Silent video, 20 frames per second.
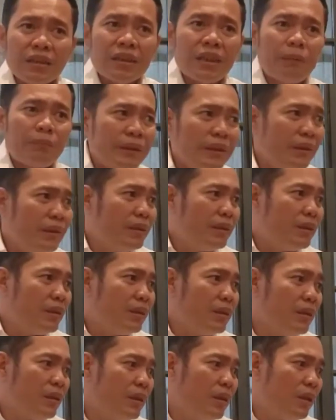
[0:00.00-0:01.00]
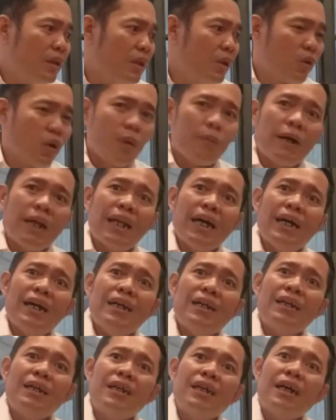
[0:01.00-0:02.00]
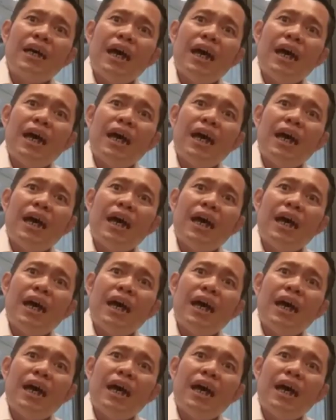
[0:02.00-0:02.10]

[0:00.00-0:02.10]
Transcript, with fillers: Tapi kok malah